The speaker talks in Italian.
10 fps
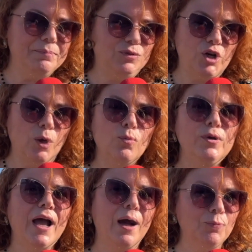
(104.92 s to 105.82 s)
ci
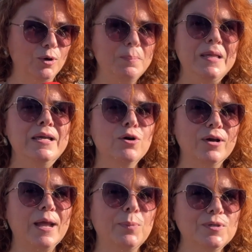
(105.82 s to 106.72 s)
auguriamo il
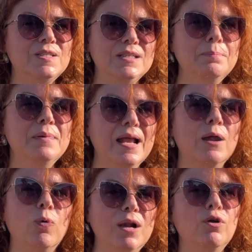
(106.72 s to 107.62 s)
migliore possibile,
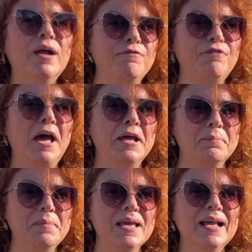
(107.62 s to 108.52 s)
quello che
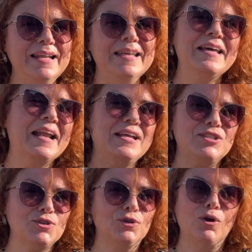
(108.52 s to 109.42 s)
fermi
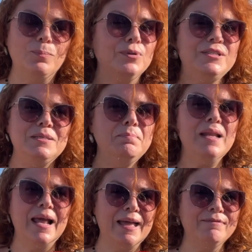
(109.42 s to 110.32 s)
l'ingresso, no? il
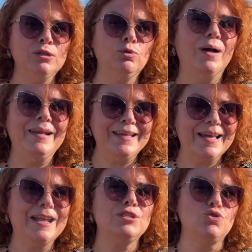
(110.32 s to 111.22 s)
possibile eventuale
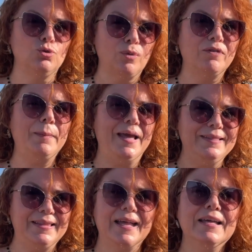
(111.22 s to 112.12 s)
ingresso
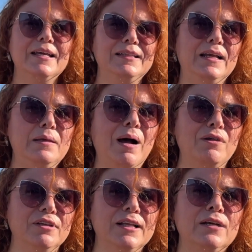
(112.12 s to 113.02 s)
nuovamente delle
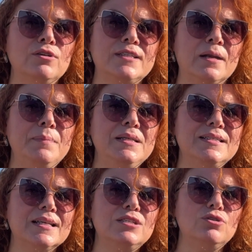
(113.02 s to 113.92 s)
mafie nella nostra
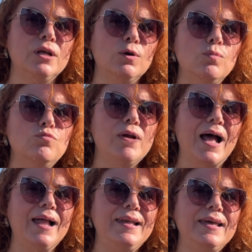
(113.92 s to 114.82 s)
amministrazione
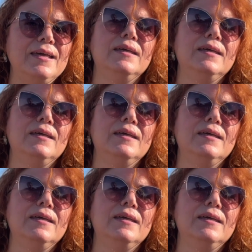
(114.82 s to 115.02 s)
comunale,